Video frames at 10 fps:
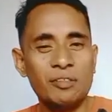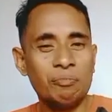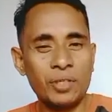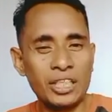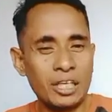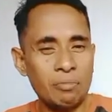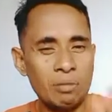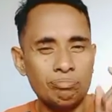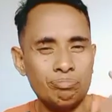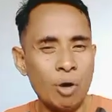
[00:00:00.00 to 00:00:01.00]
Mereka
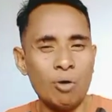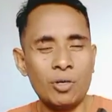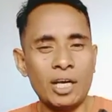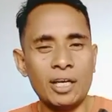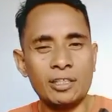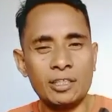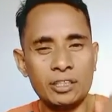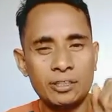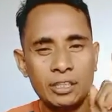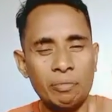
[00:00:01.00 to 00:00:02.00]
membongkar
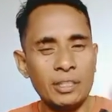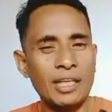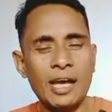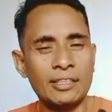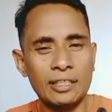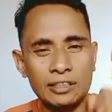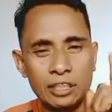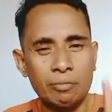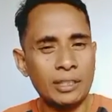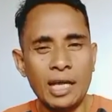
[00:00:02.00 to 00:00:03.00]

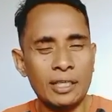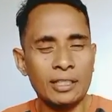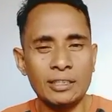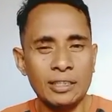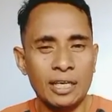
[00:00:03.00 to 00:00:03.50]
kebenaran-kebenaran